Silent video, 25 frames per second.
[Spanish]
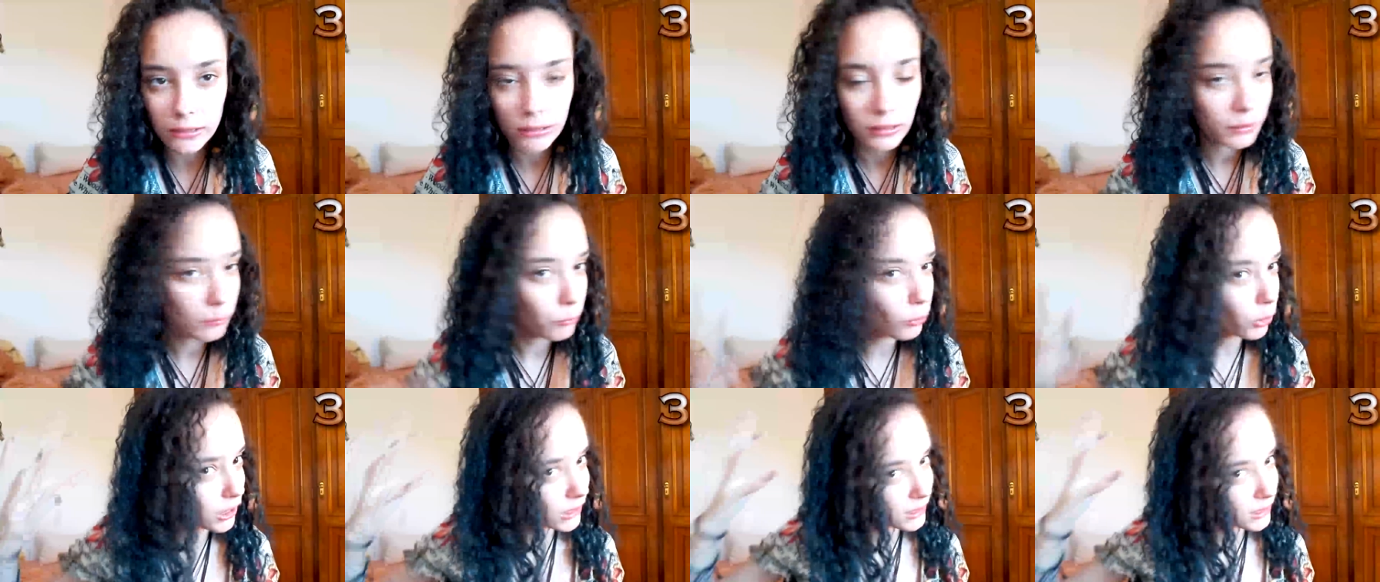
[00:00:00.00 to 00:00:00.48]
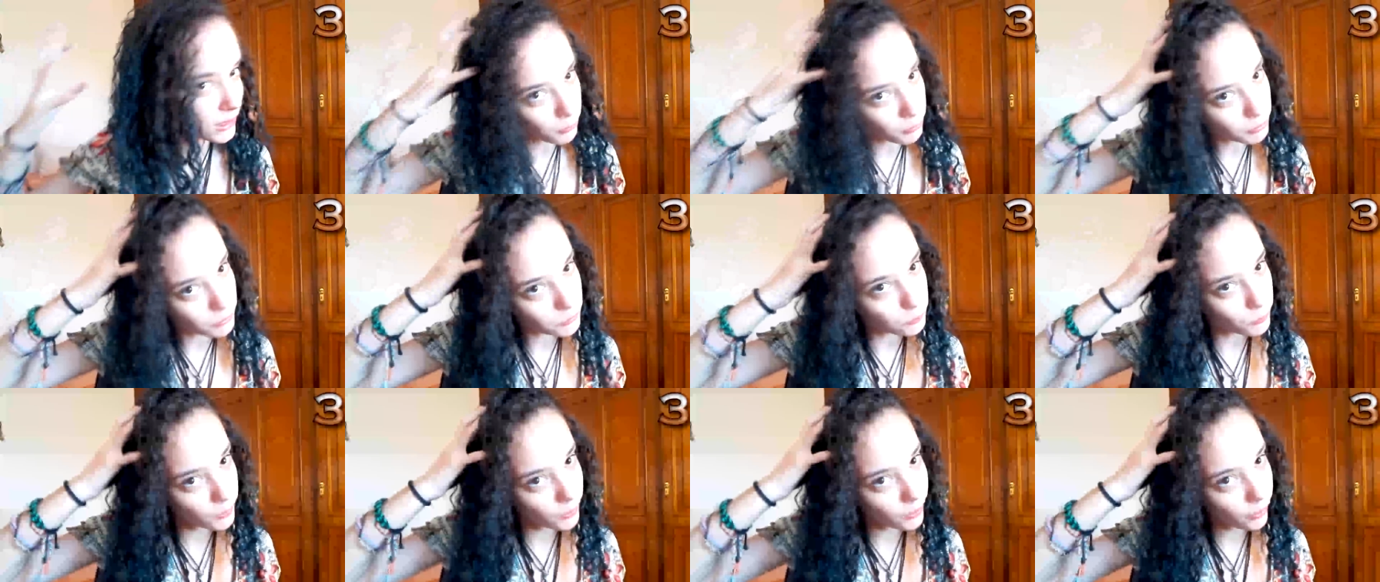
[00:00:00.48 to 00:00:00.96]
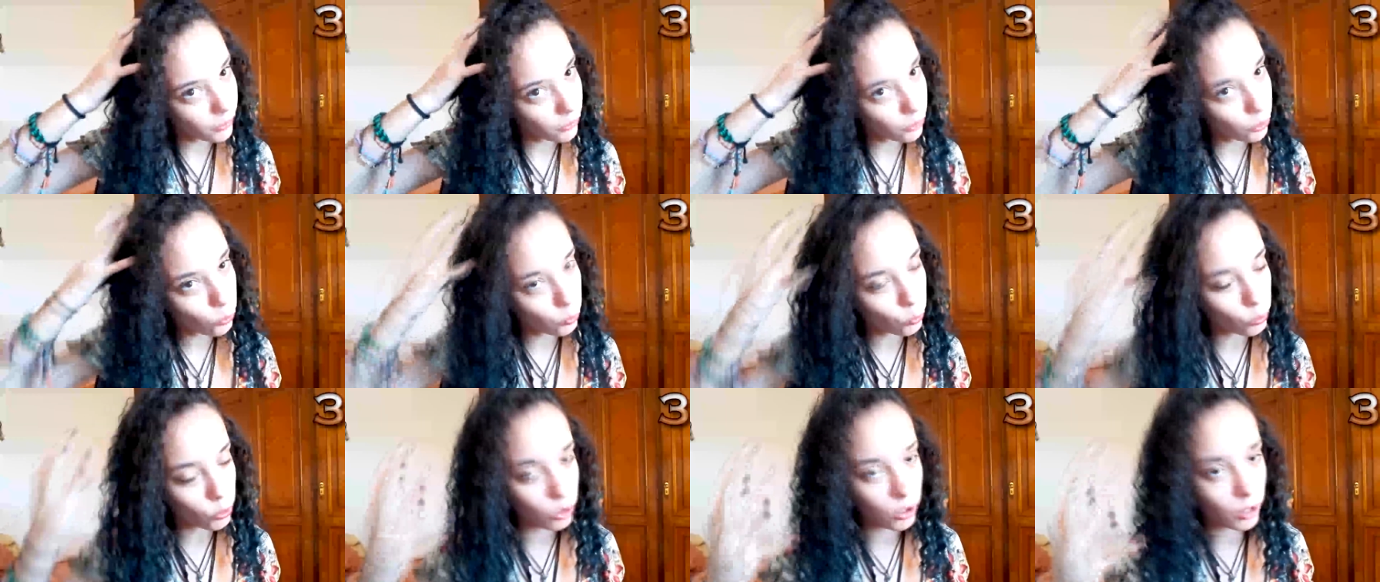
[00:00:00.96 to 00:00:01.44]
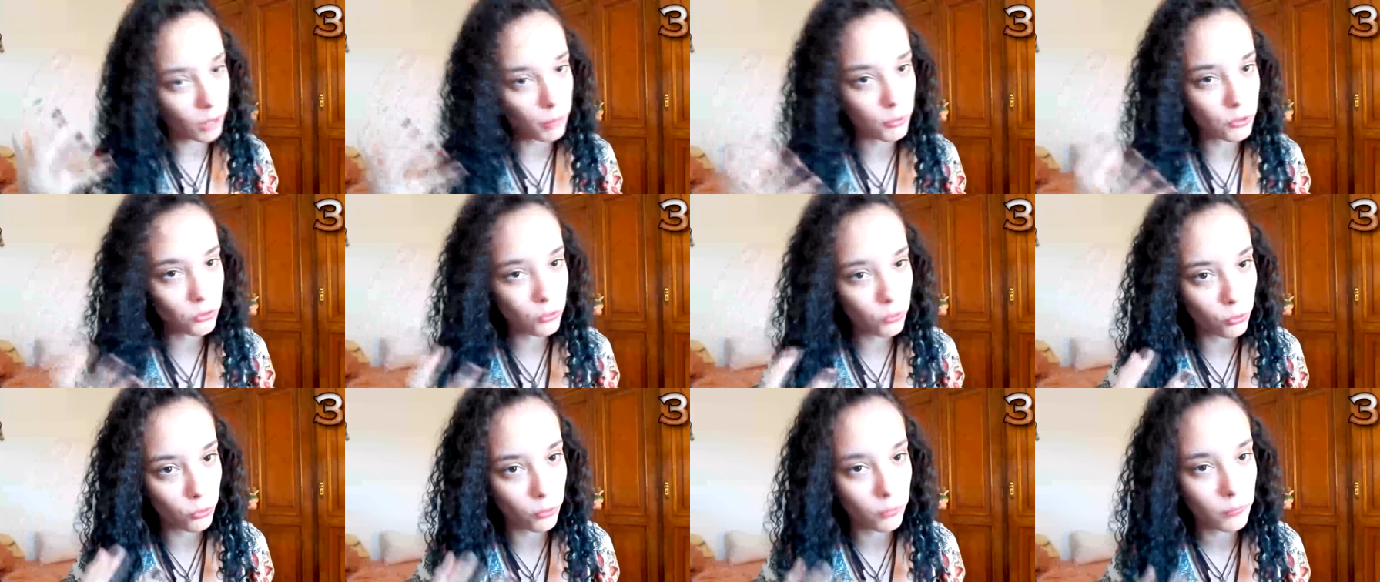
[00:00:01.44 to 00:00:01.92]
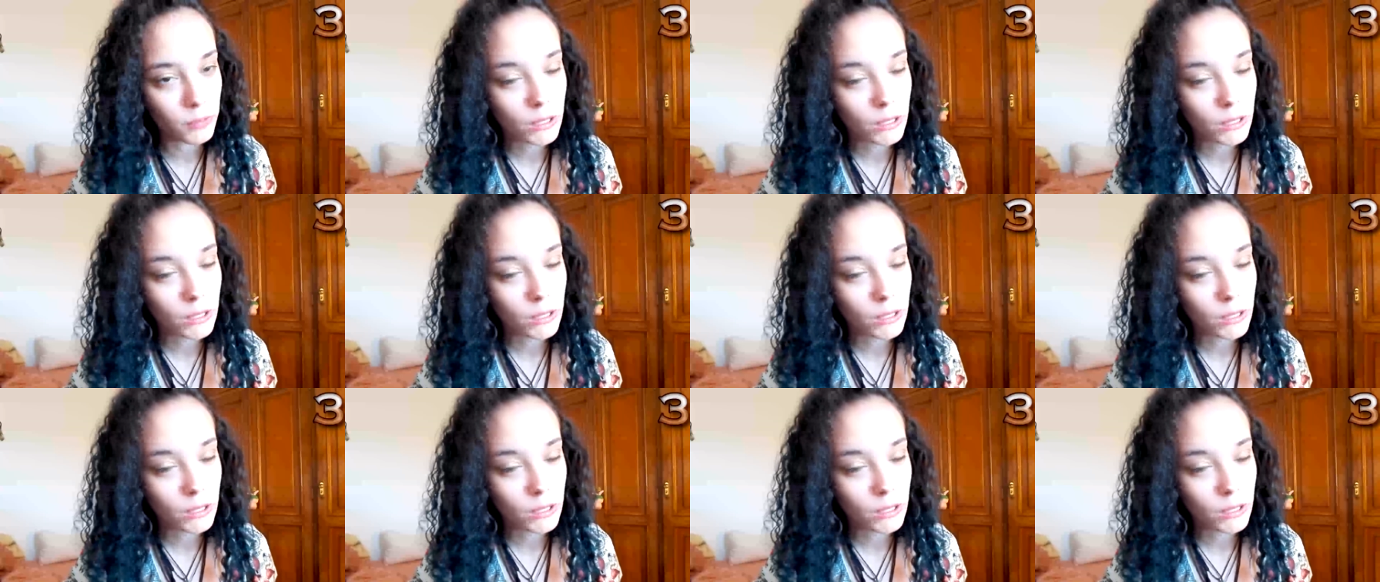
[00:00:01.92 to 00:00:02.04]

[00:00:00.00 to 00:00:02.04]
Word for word: porque está más pegado al cuero cabelludo.